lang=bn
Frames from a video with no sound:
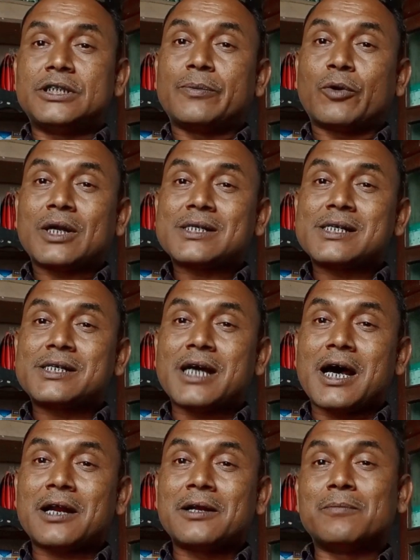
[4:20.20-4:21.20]
জীবন আছে
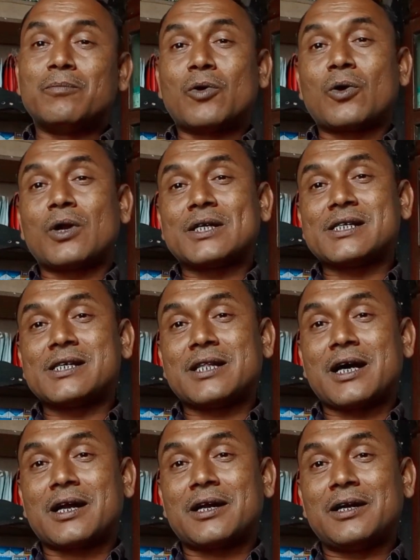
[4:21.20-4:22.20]
যার মরণ আছে
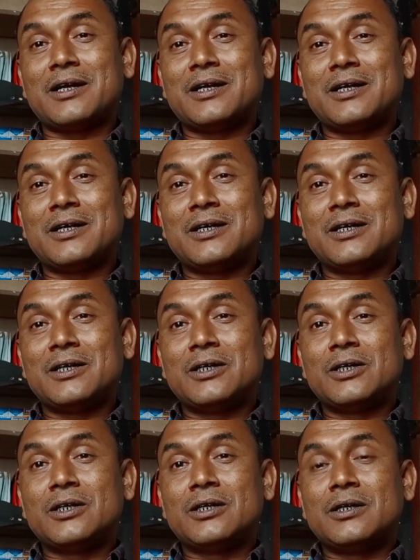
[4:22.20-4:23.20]
তার
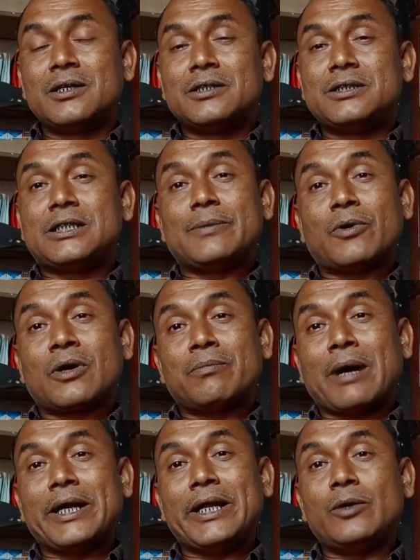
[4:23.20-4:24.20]
জীবন
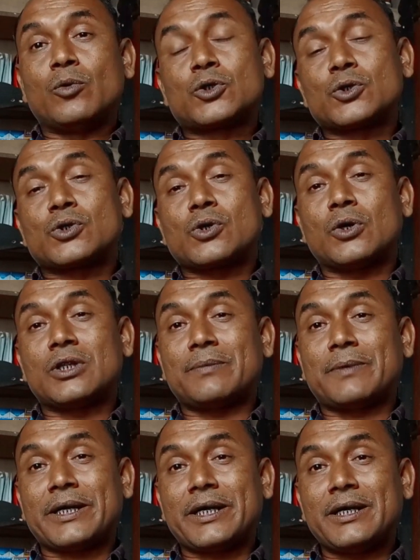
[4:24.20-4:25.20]
মানেই অসুস্থ হতে
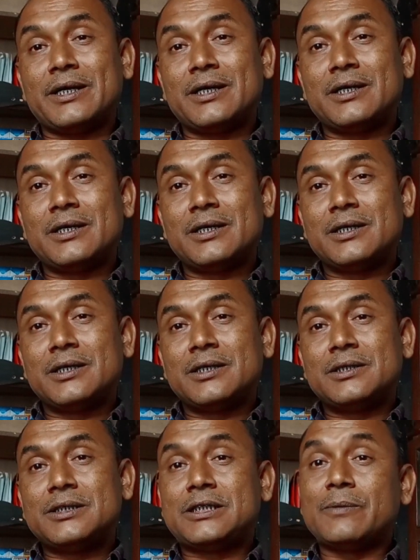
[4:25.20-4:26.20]
পারে
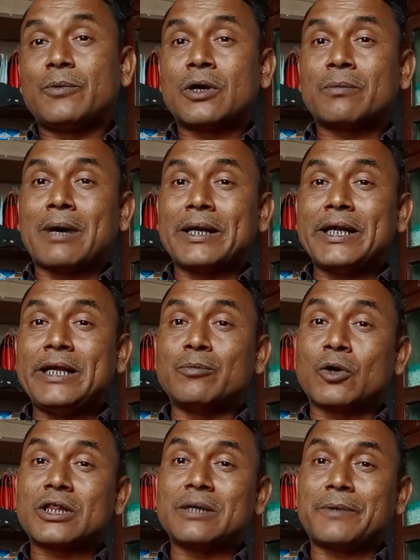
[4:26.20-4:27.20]
জীবন মানেই
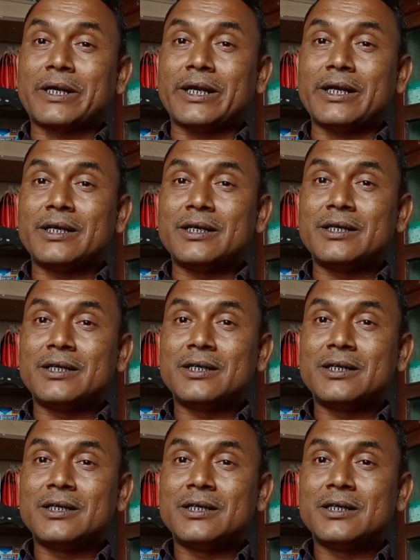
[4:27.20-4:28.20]
মরতে পারে
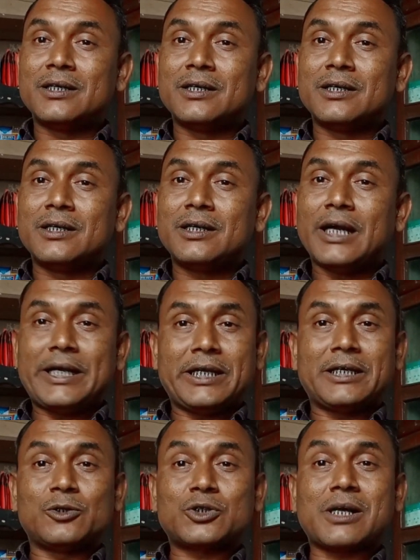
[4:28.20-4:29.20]
এটি
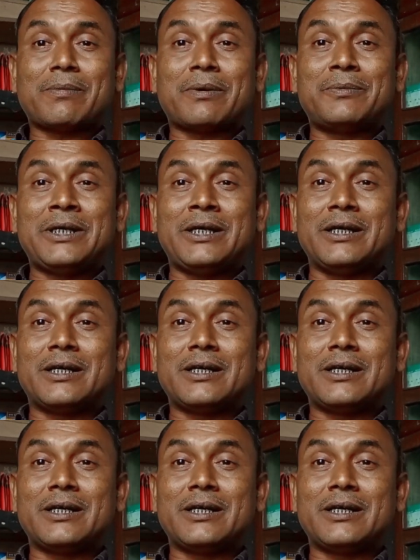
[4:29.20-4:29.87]
কিন্তু স্বাভাবিক